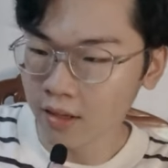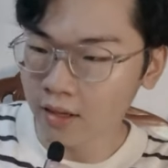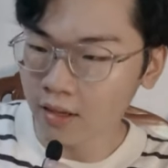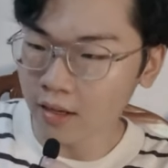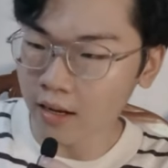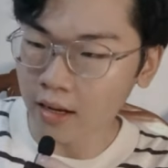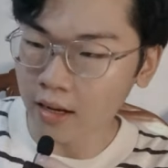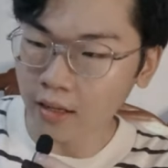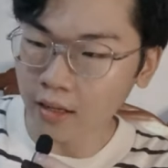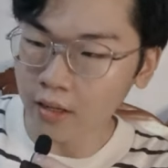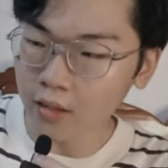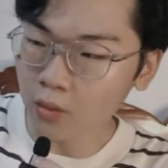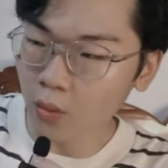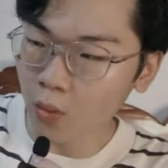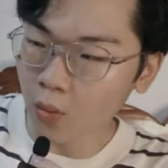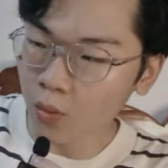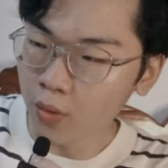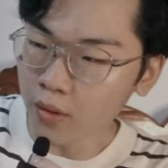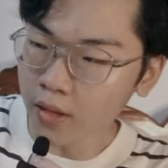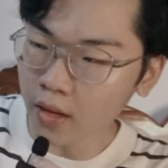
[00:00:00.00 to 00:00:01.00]
Đây là cái
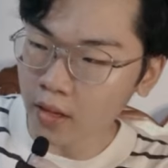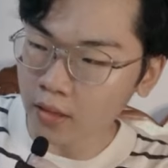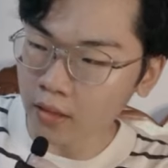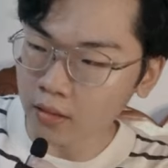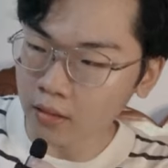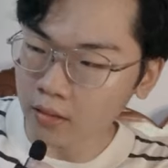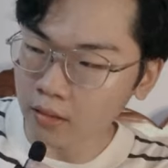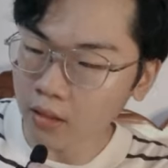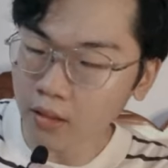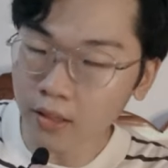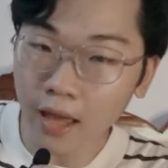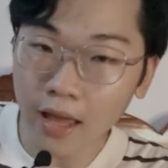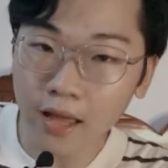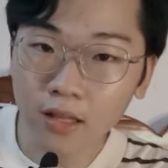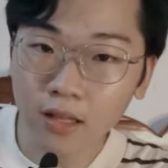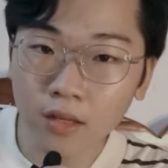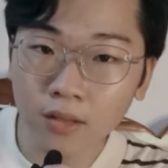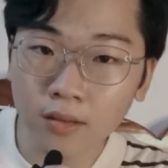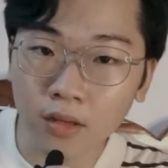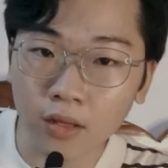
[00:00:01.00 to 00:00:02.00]
túi nè, nó khác
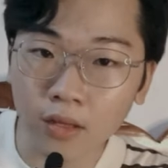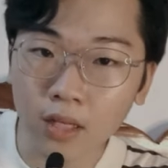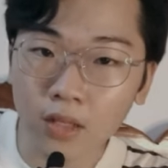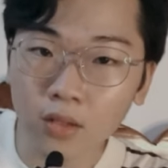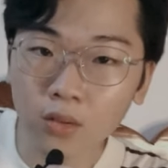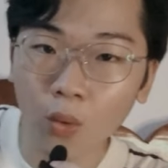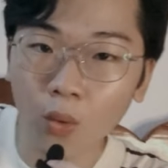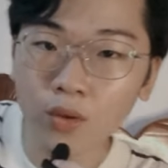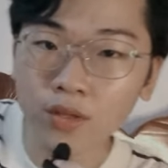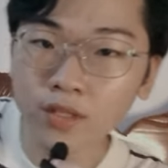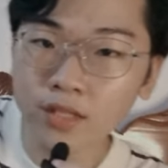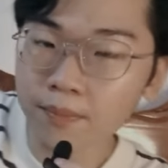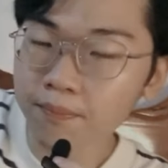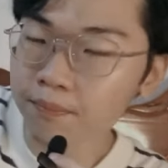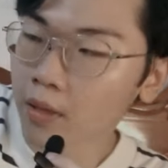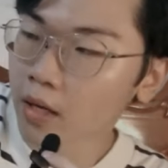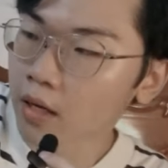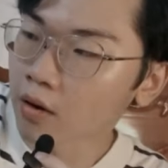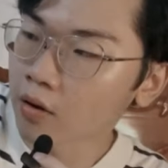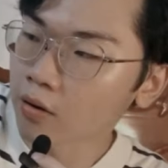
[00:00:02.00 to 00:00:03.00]
với những cái túi zip
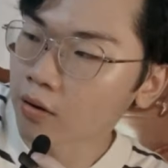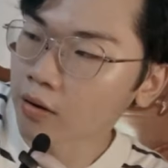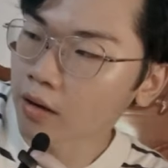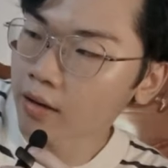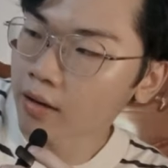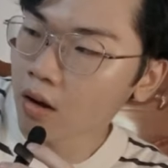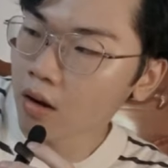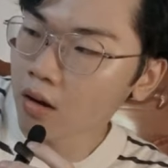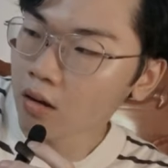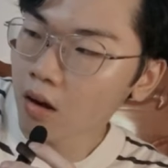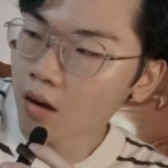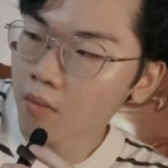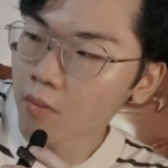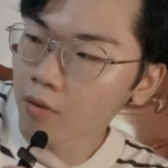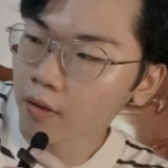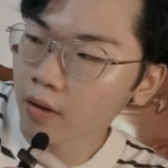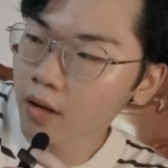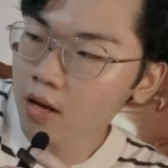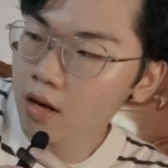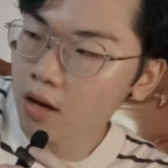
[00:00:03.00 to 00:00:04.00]
bình thường là nó có
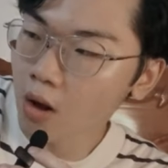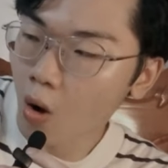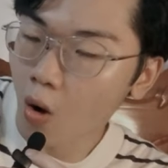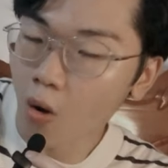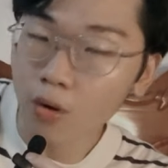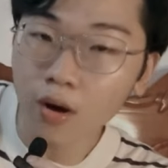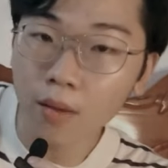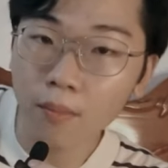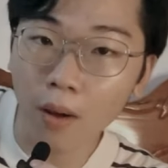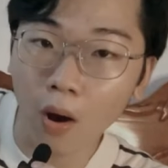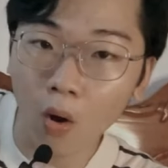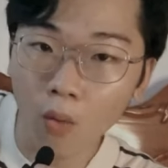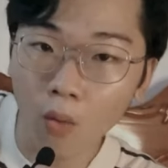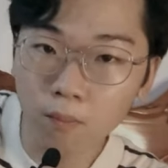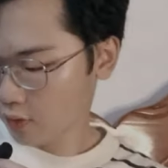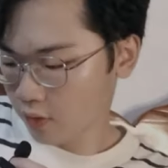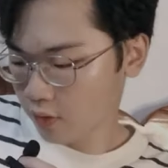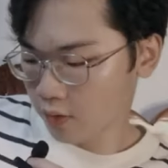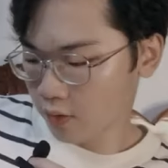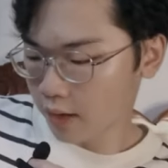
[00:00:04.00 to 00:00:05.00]
một cái lỗ để mà
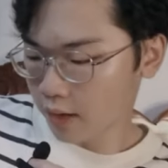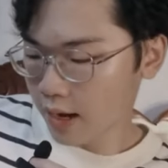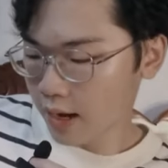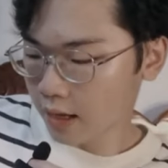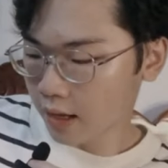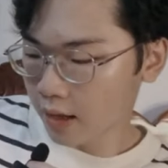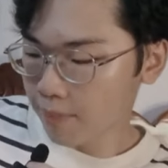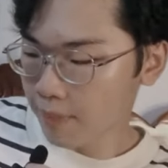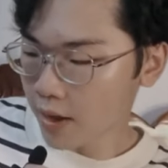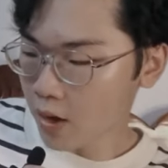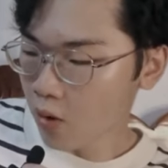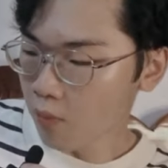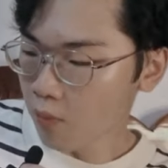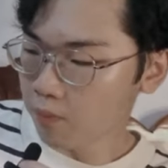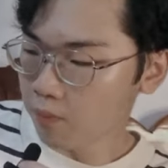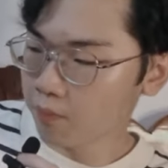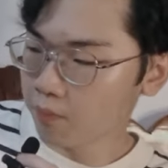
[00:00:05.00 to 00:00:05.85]
hút. Còn đây là cái máy hút,